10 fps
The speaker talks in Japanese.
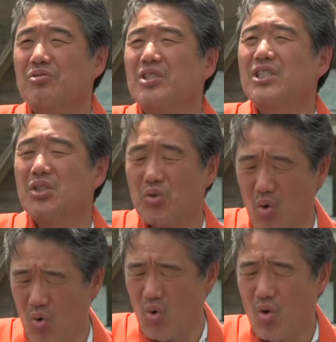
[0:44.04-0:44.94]
今後
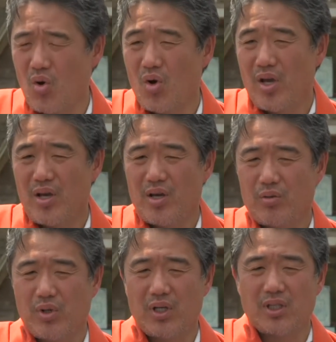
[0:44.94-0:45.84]
温泉を
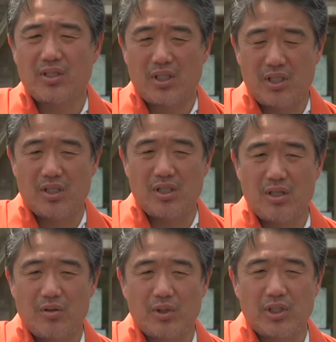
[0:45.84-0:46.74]
組み上げる専
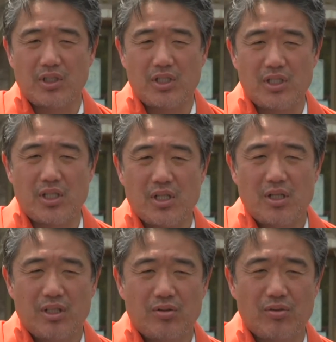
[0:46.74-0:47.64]
門の業者に依
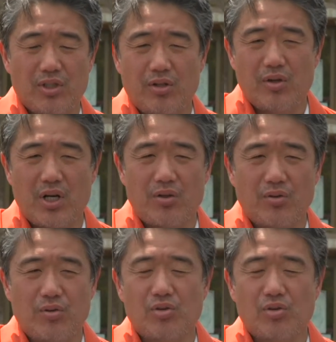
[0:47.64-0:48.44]
頼する方針で